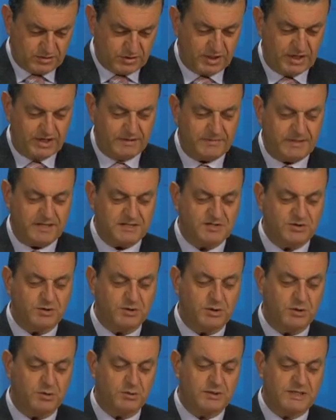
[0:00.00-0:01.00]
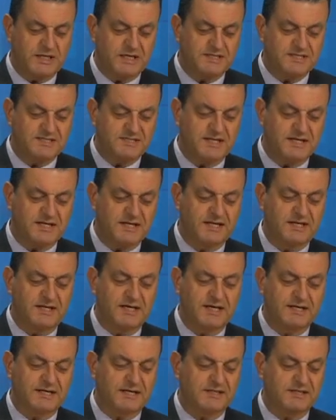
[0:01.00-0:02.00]
Celebrazione eucaristica
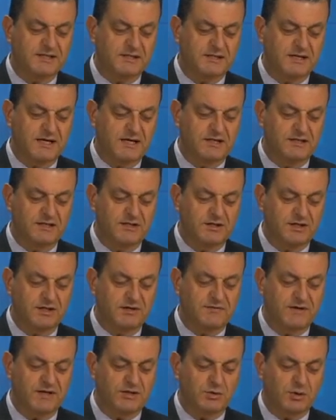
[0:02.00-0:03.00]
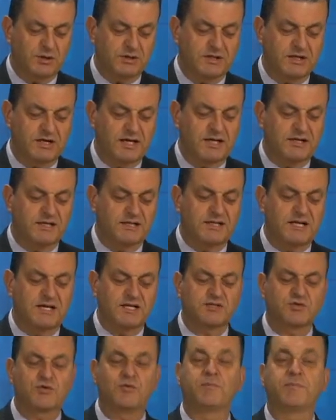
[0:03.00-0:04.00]
nella cattedrale di Trivento a tre anni
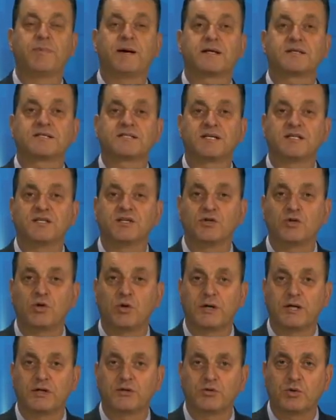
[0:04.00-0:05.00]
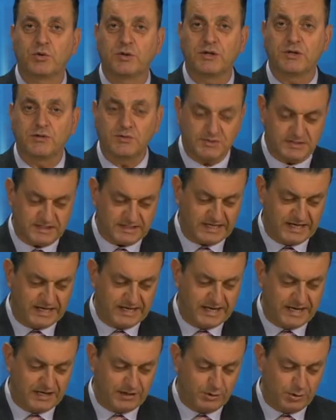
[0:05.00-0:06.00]
dalla scomparsa di Don Antonino
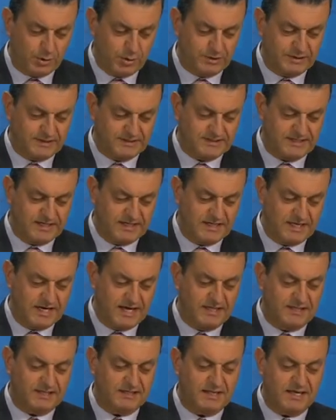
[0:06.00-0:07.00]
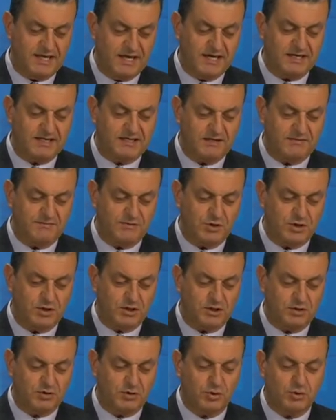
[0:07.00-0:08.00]
Scarano, insegnante e anche
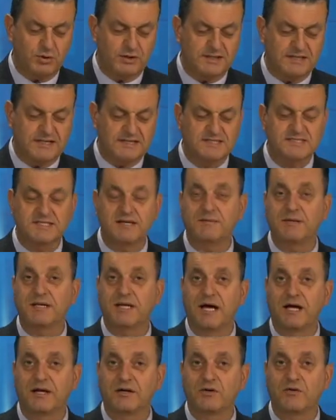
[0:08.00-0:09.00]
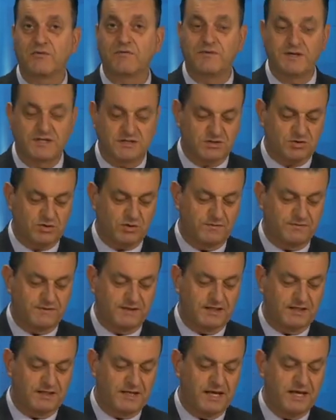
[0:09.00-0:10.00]
vicerettore del seminario
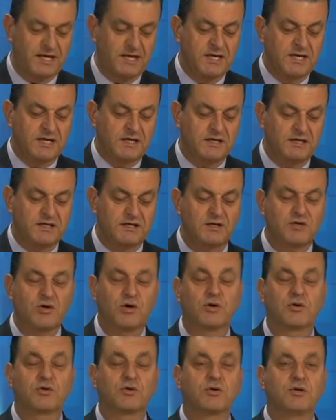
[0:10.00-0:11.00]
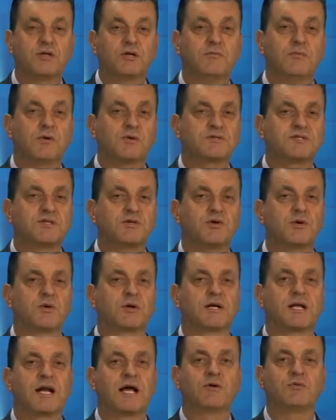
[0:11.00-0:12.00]
vescovile. Il ricordo di
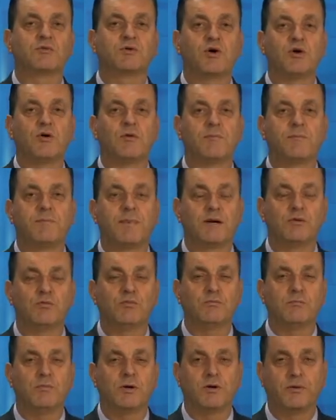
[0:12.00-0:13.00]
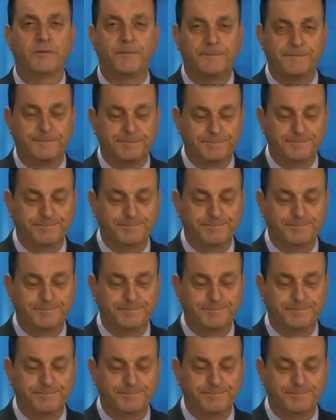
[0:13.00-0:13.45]
Monsignor Claudio Palumbo.